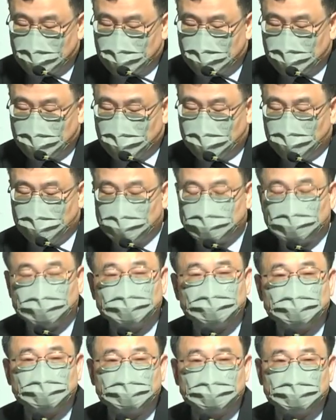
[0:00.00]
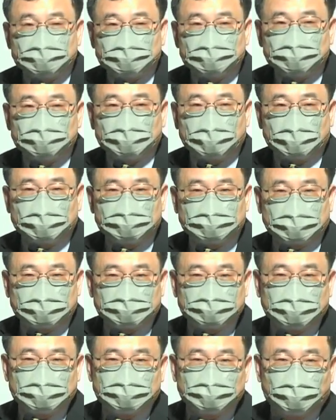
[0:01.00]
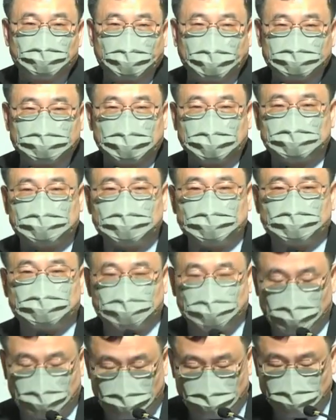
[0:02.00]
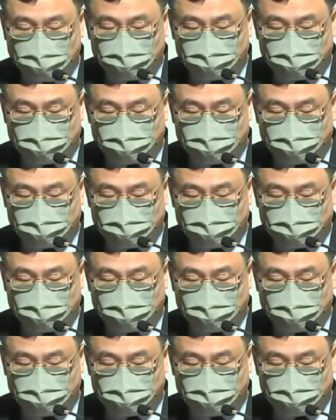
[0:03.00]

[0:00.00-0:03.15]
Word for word: 我们是不是就让在地上就白占地土了呢？